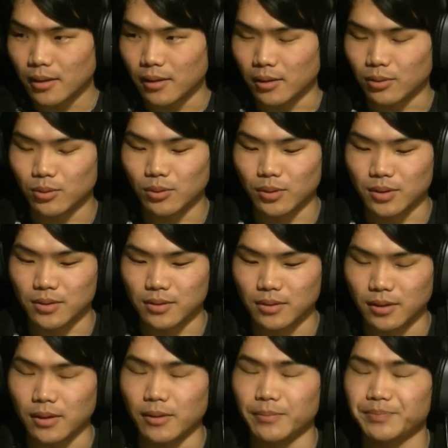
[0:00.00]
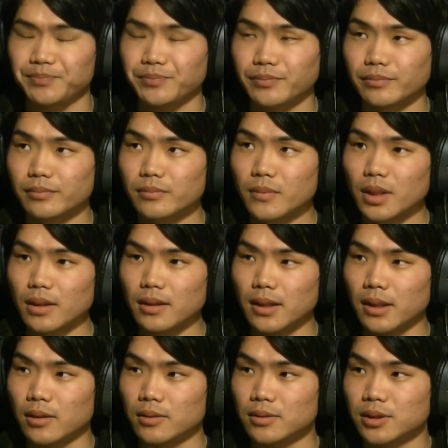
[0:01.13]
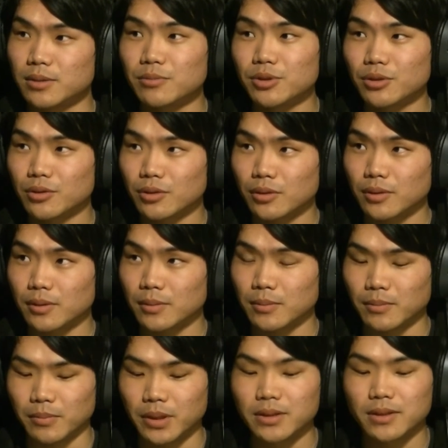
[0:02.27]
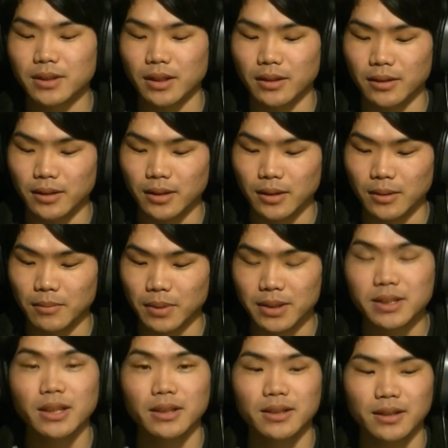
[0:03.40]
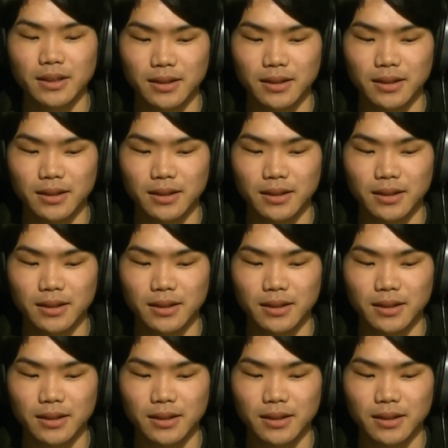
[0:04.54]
えっとですね、えー、事務所のミクさんや、まあ、千秋さ